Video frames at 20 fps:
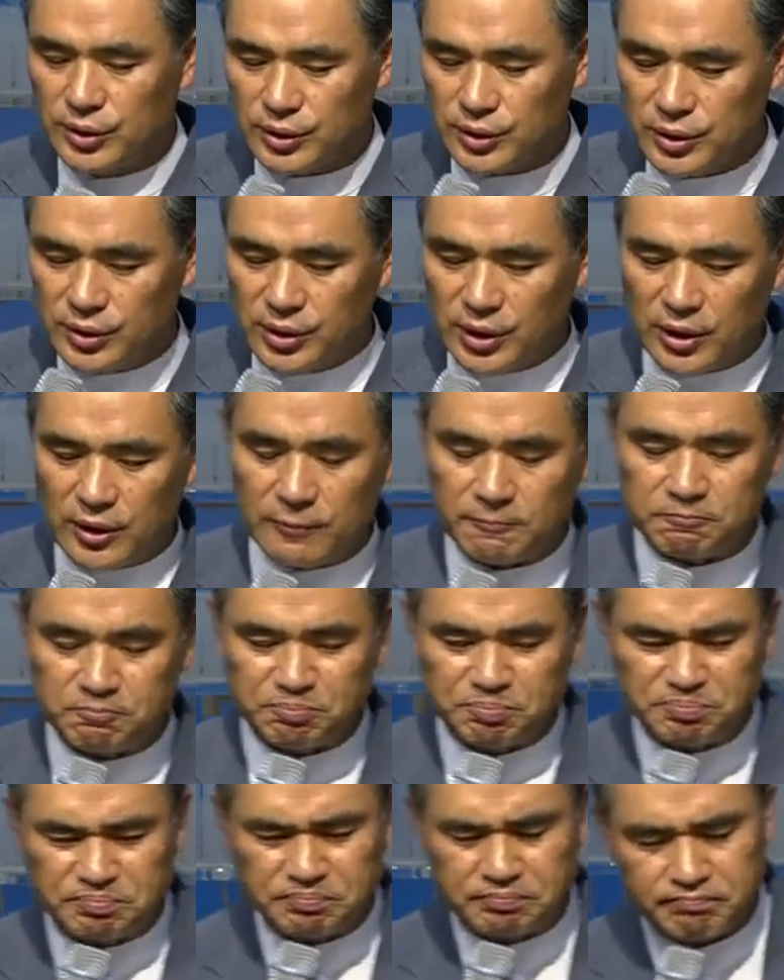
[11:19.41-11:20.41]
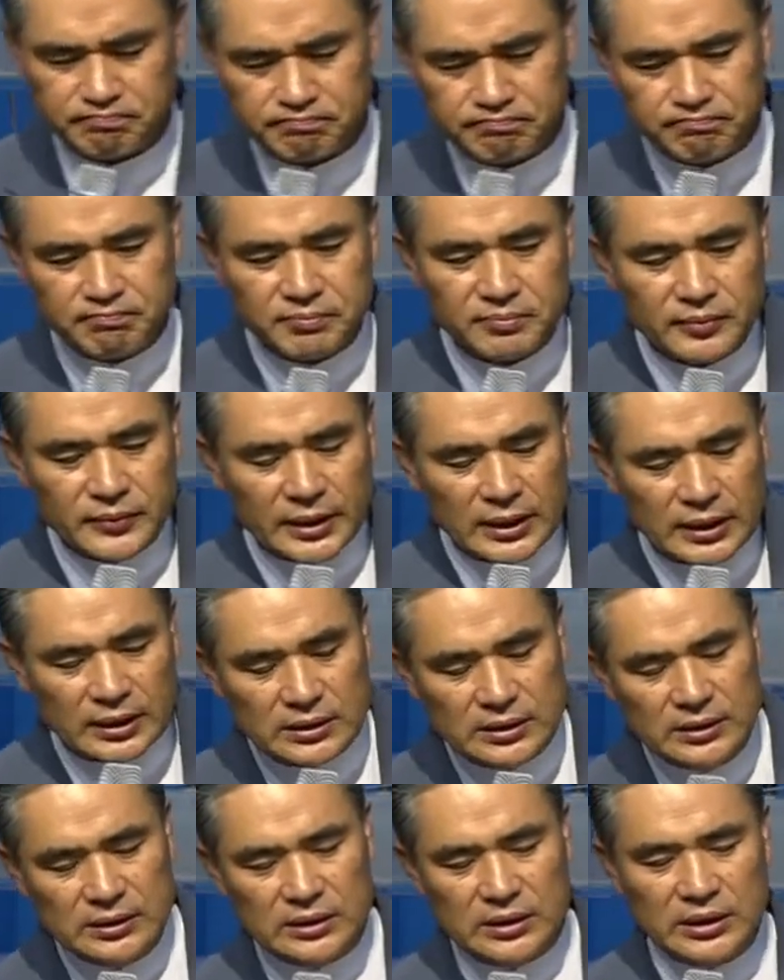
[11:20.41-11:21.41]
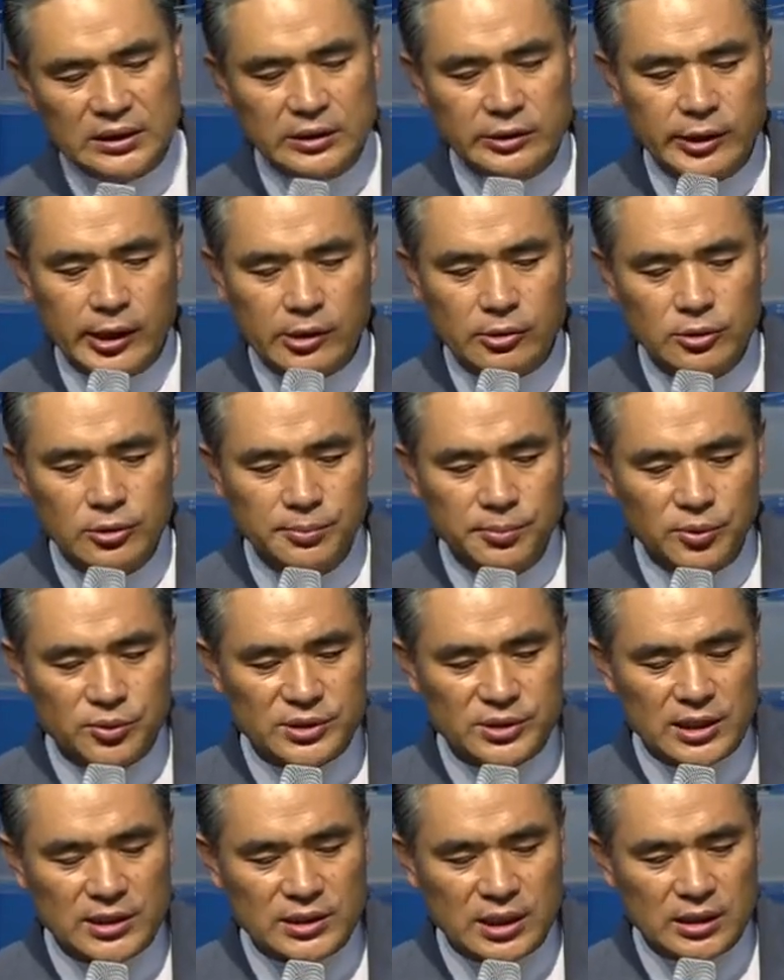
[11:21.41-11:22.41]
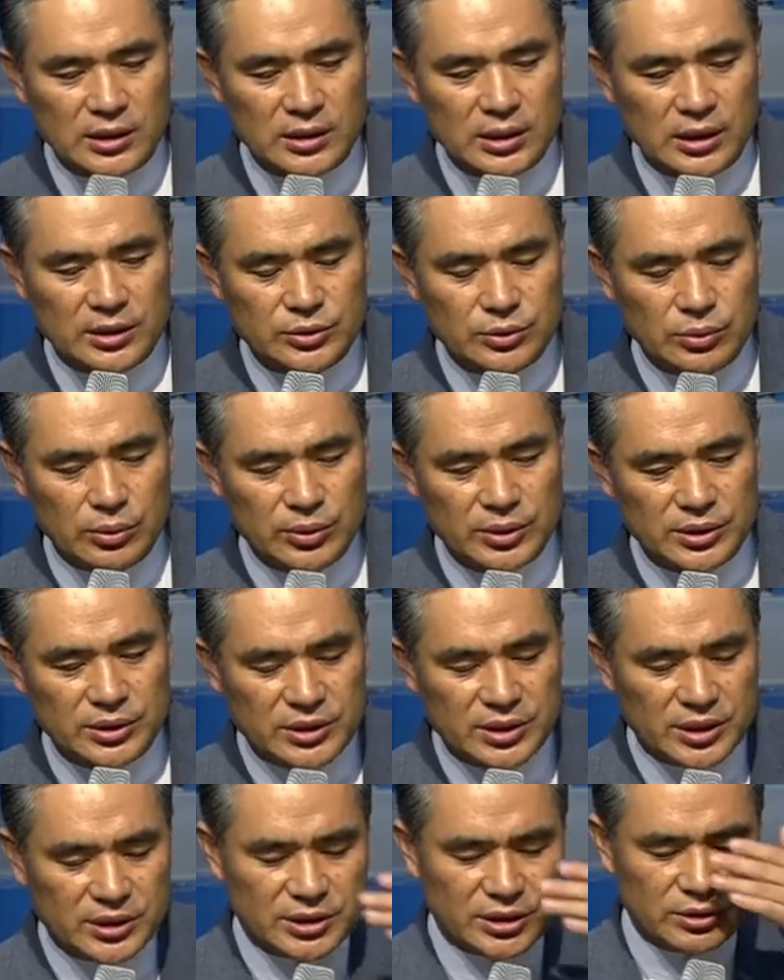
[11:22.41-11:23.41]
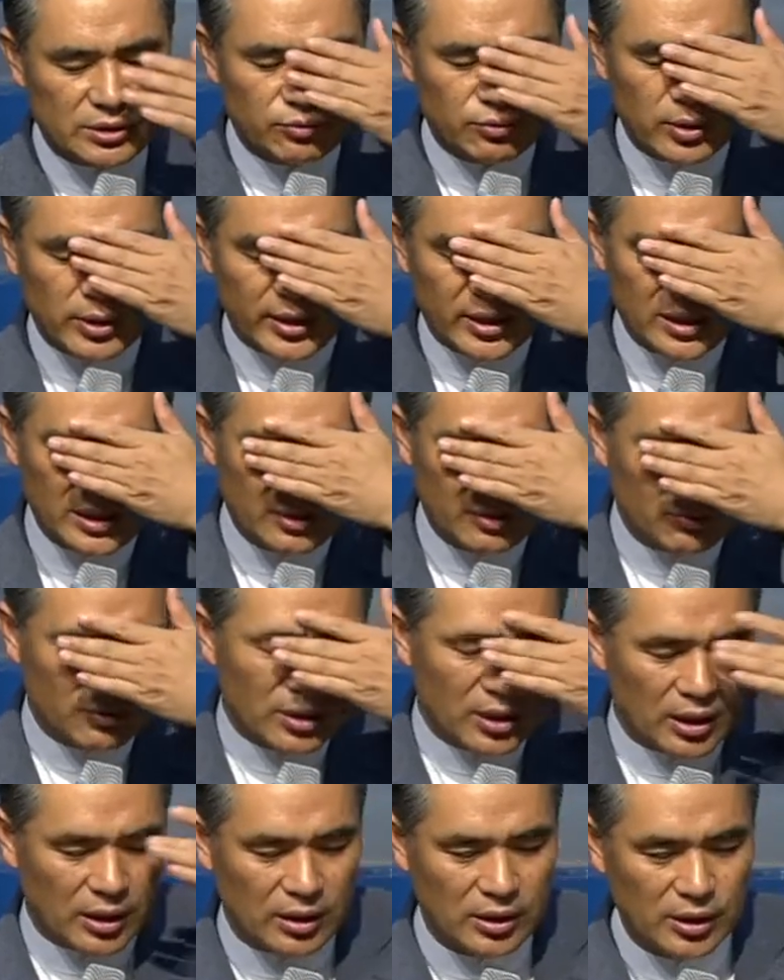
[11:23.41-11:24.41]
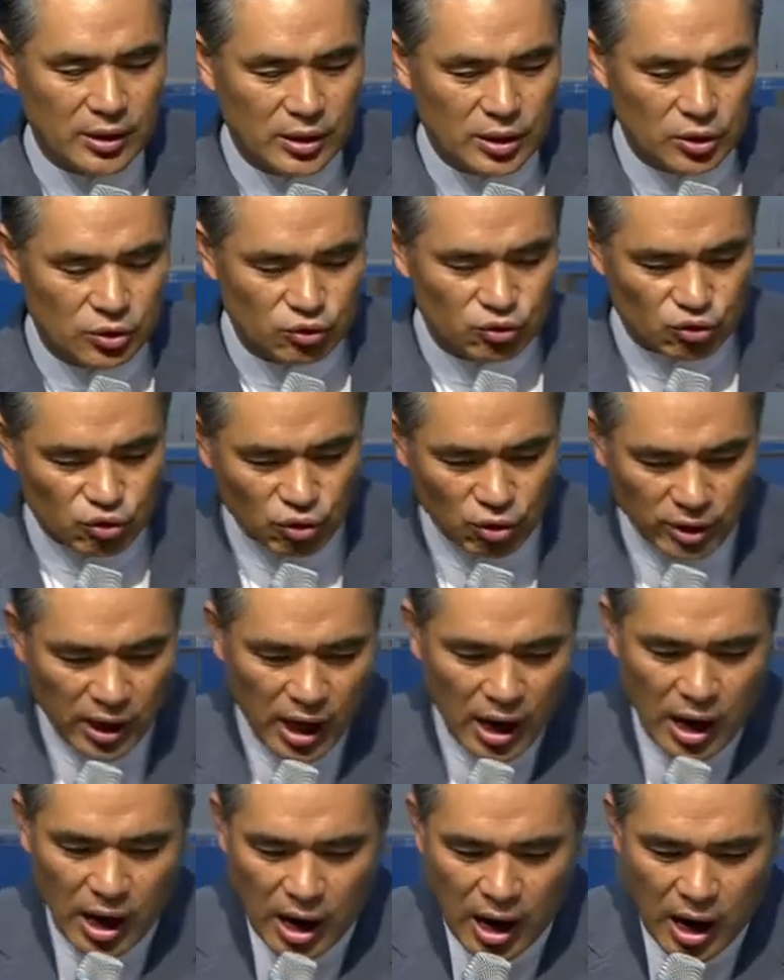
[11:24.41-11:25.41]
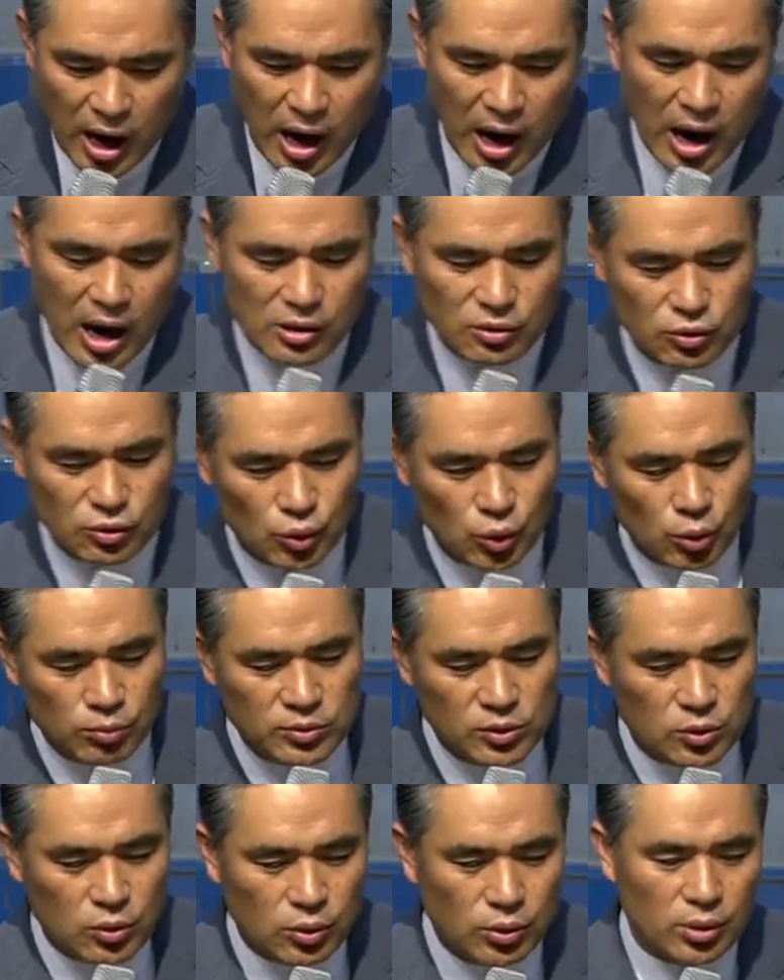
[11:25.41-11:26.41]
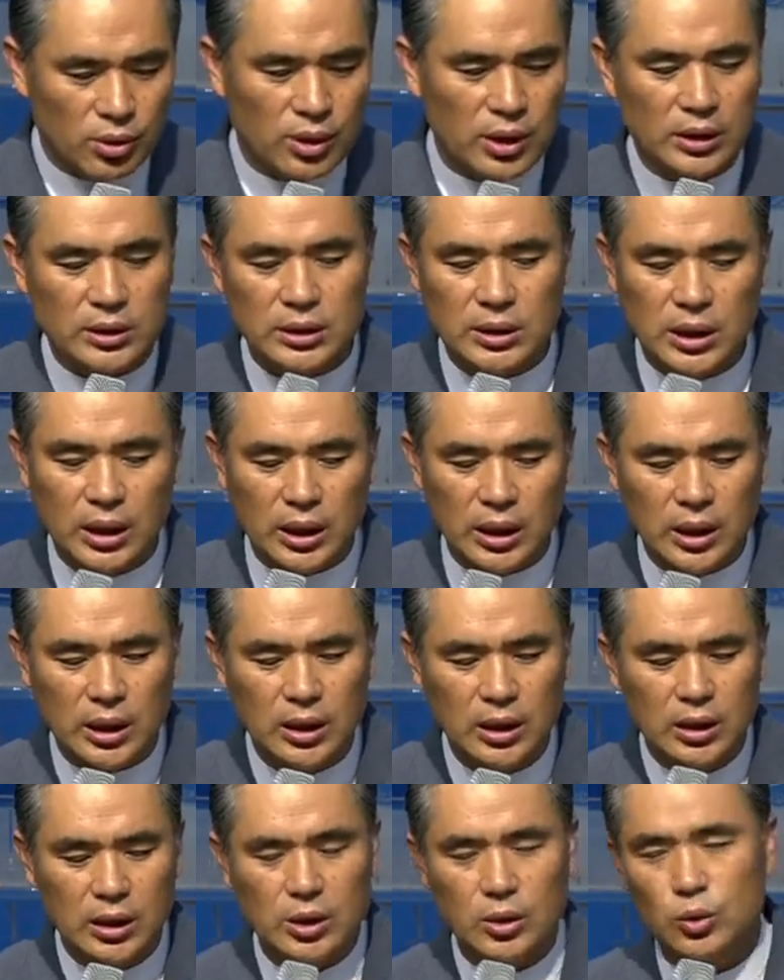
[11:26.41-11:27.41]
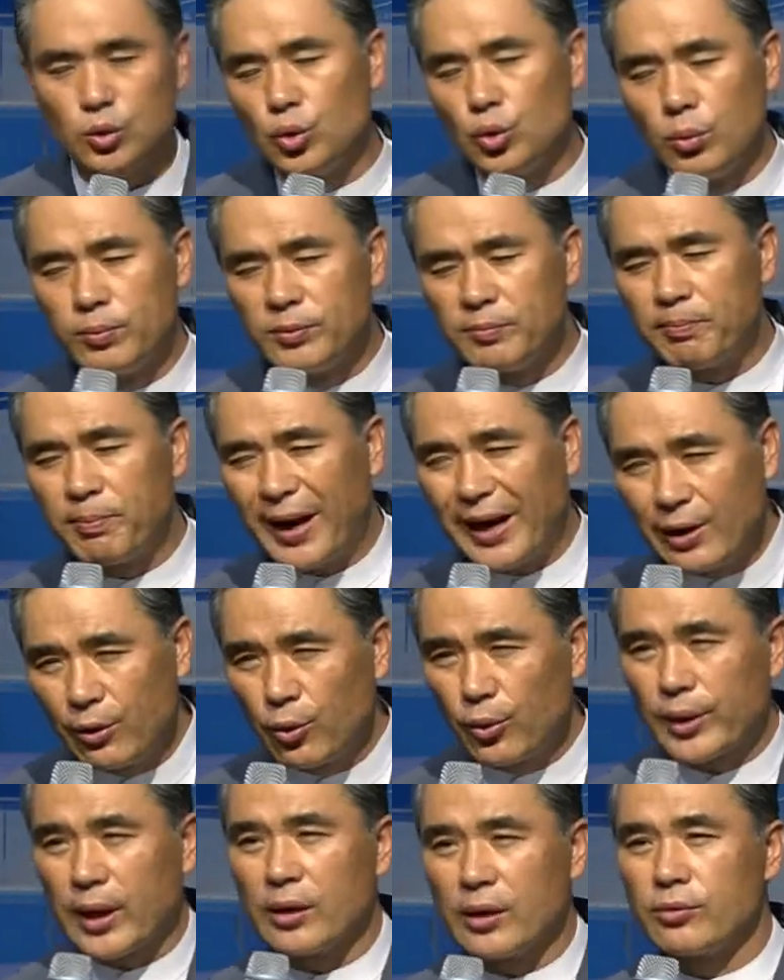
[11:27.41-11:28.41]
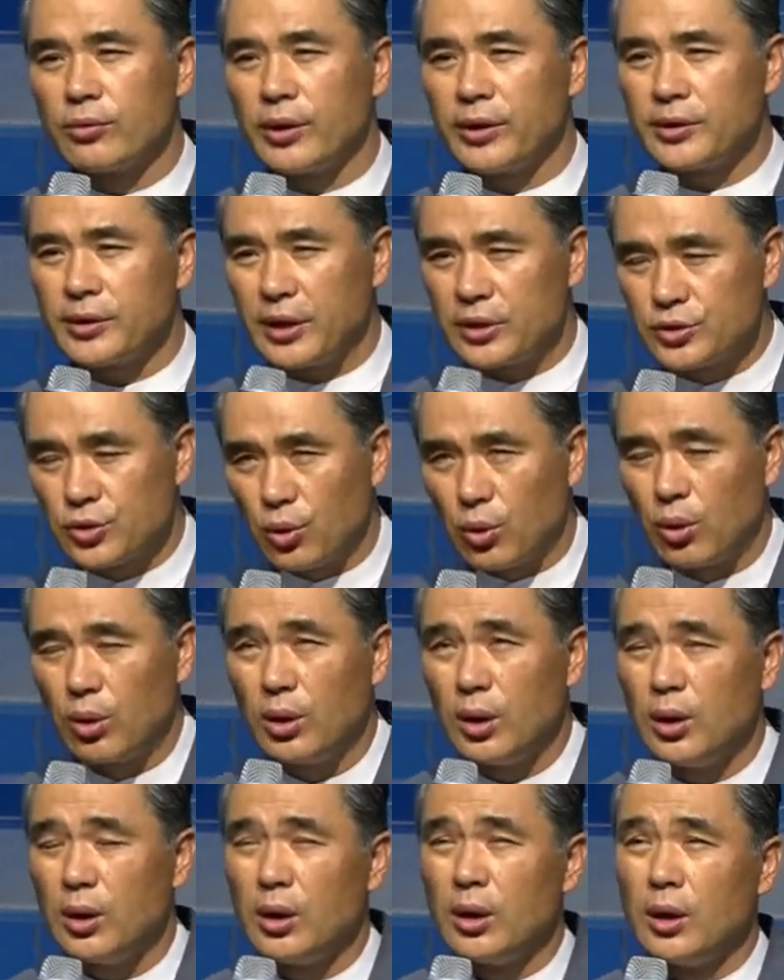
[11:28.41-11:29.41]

근데 그 인과응보 사상을 가지고 이 세 친구와 엘리우가 죽어라 하고 욥을 공격하니까 욥은 반론하는 거예요. 계속